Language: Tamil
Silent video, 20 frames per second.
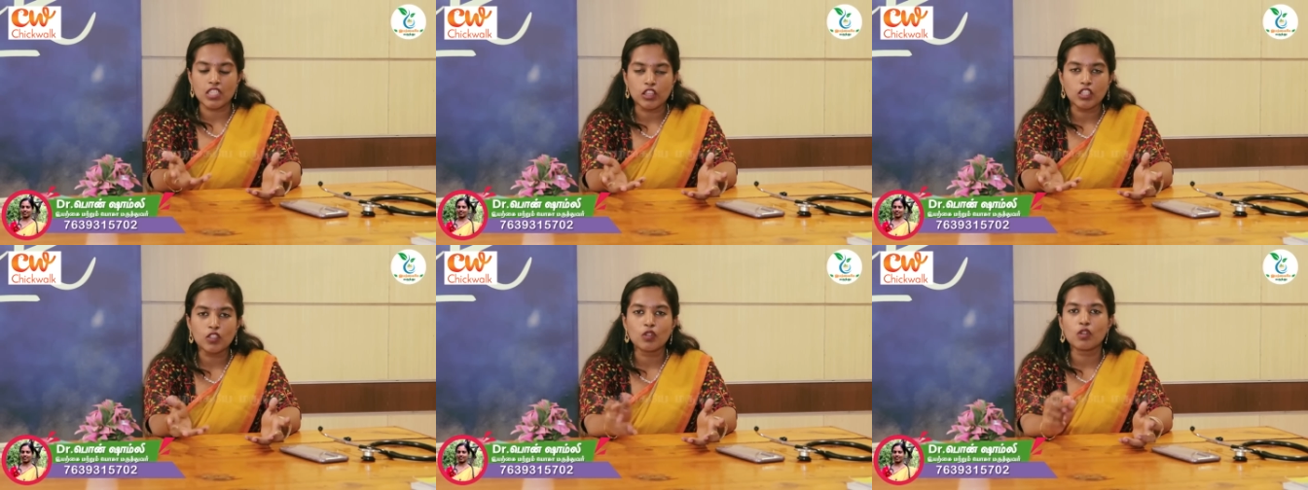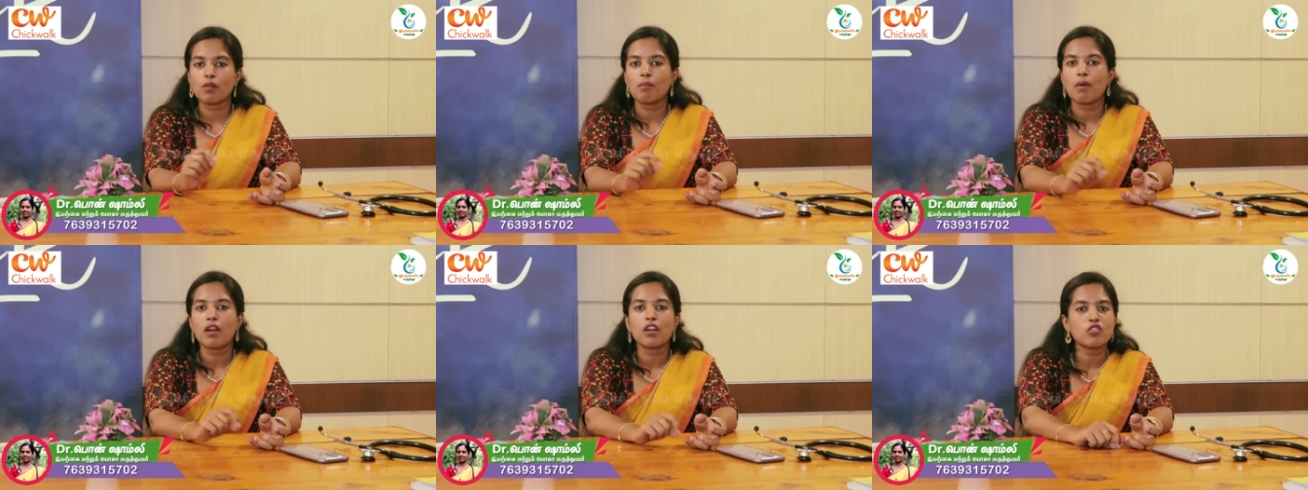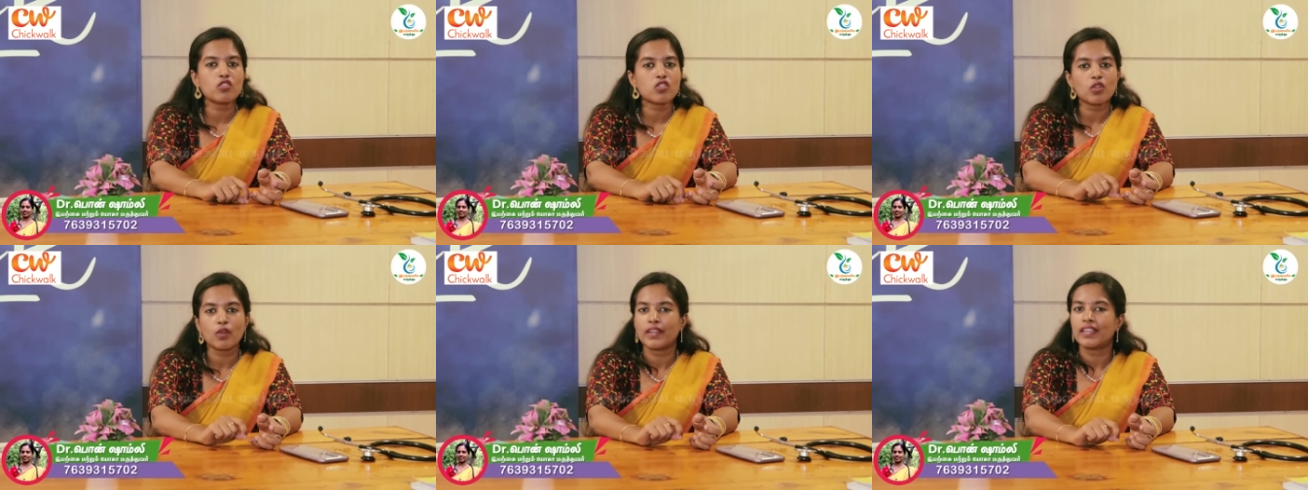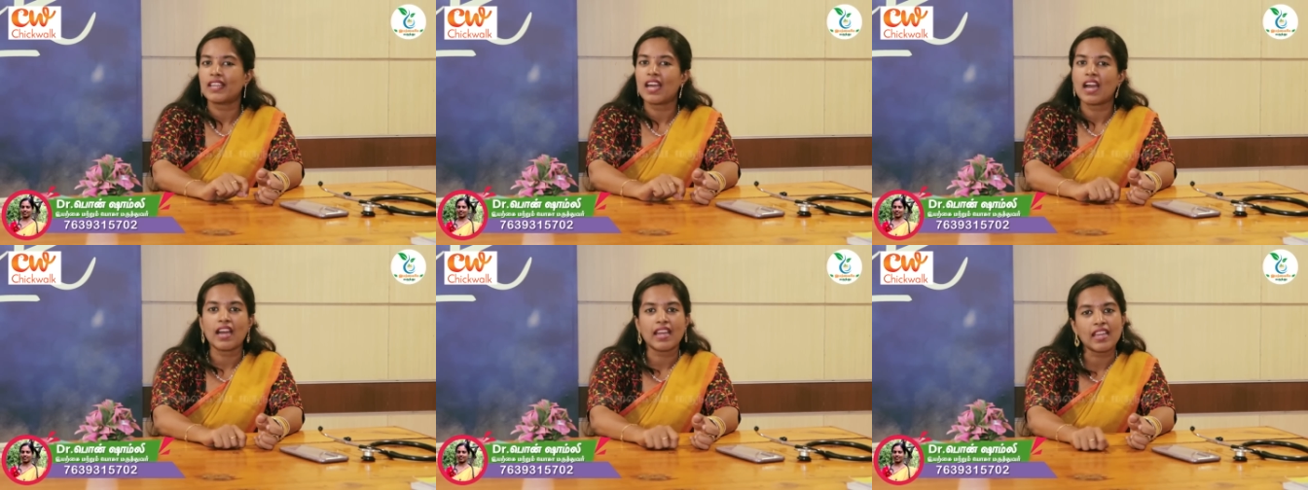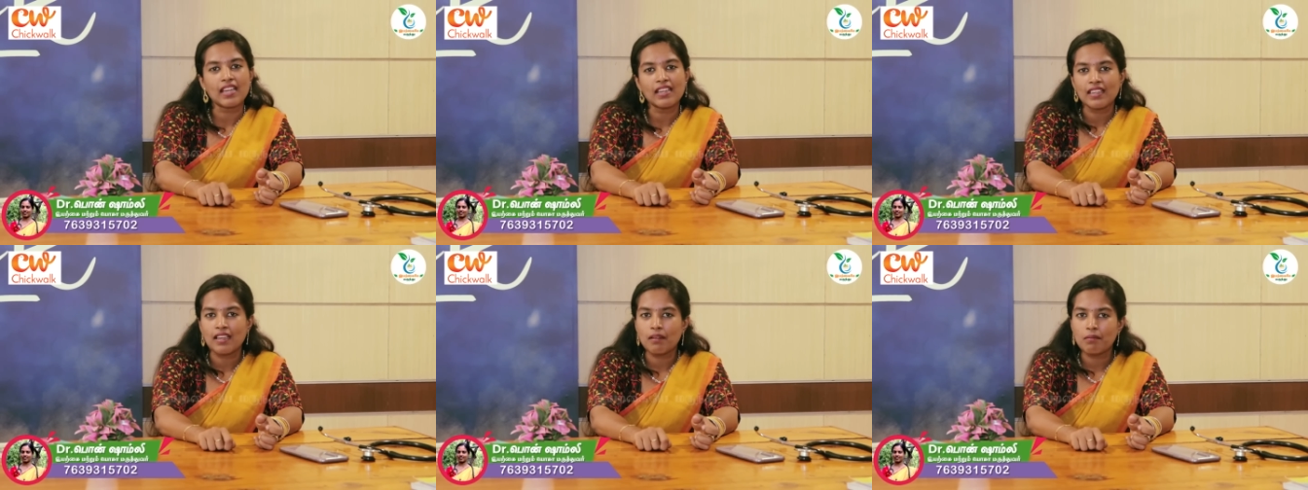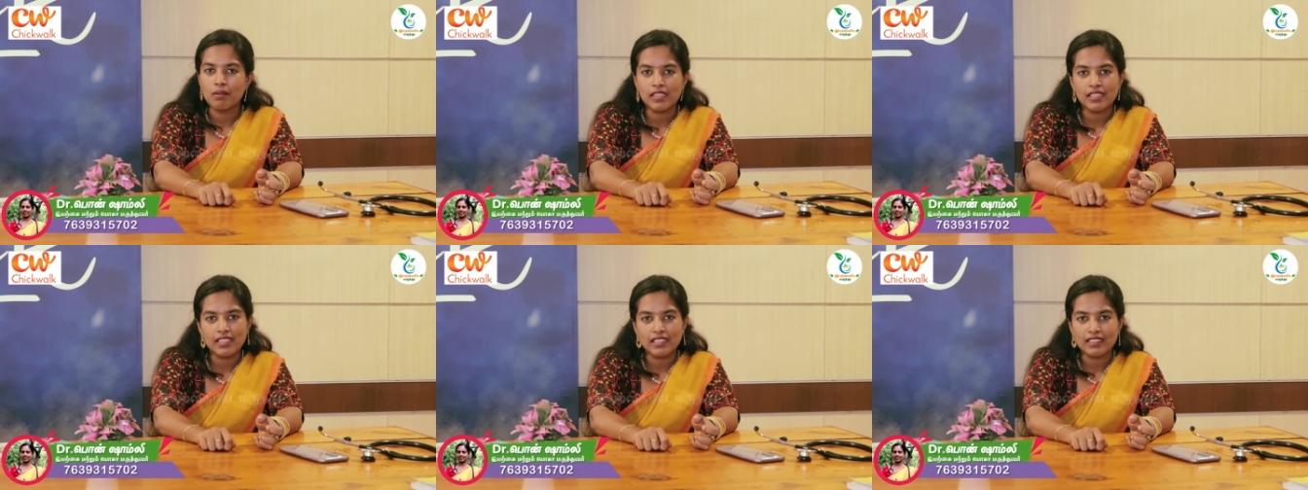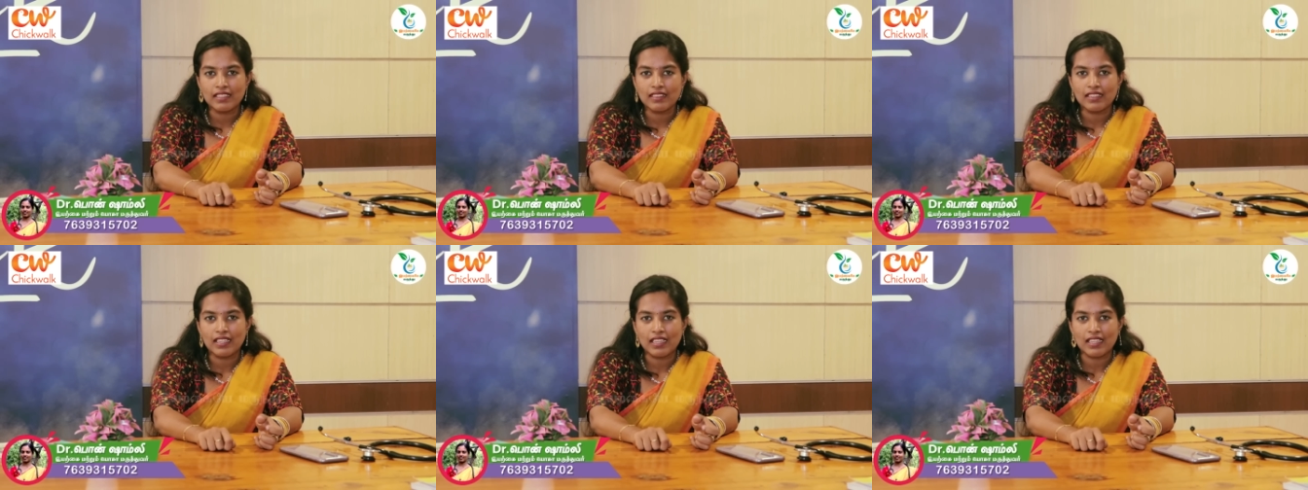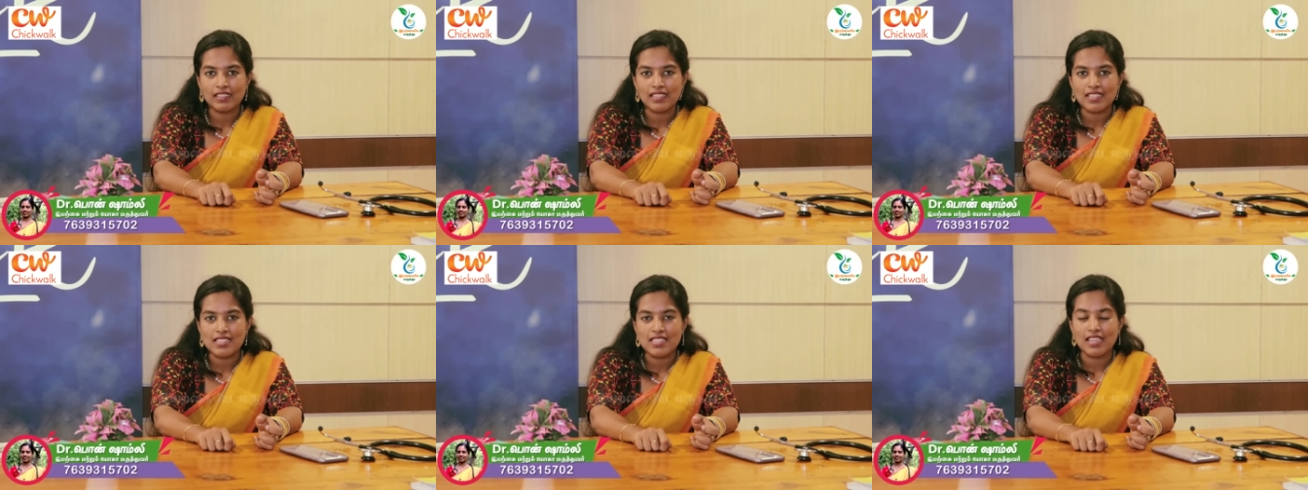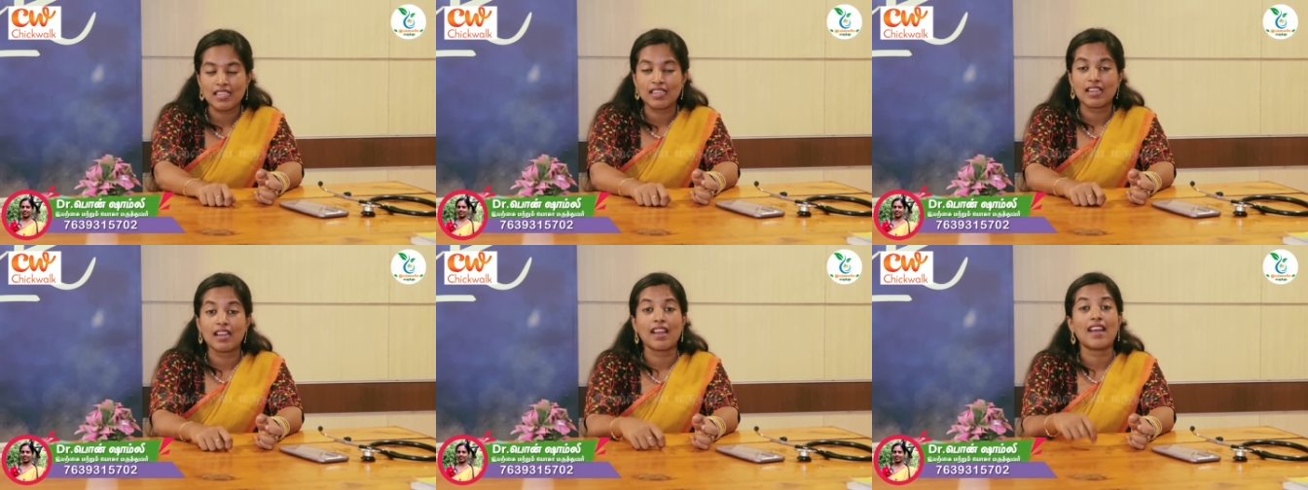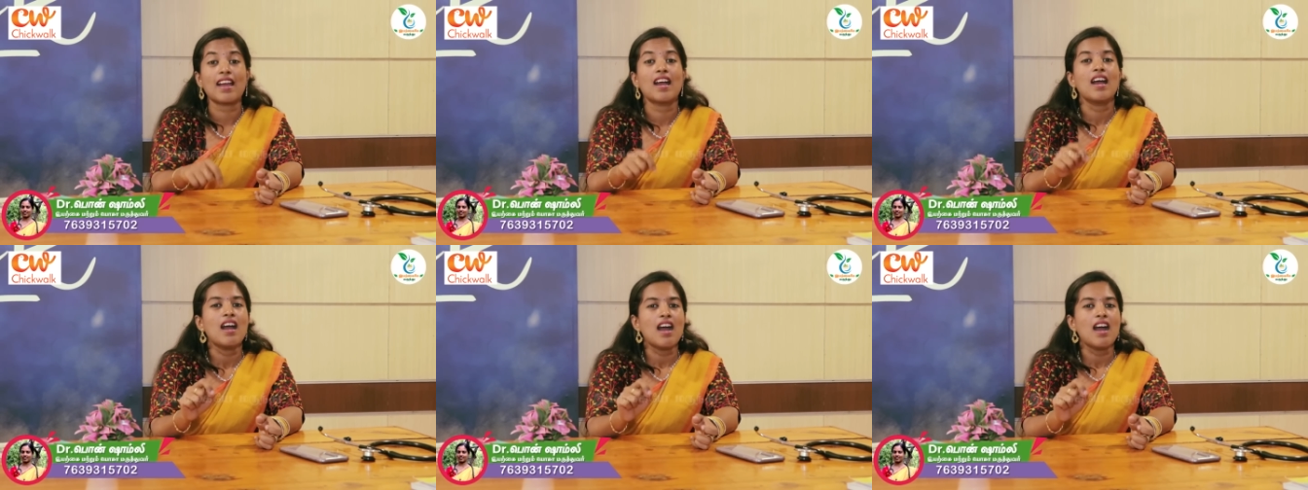சத்து குறைபாடுன்னு சொல்லிட்டு அயன் டேப்லெட் எழுதி தர தானே செய்கிறாங்க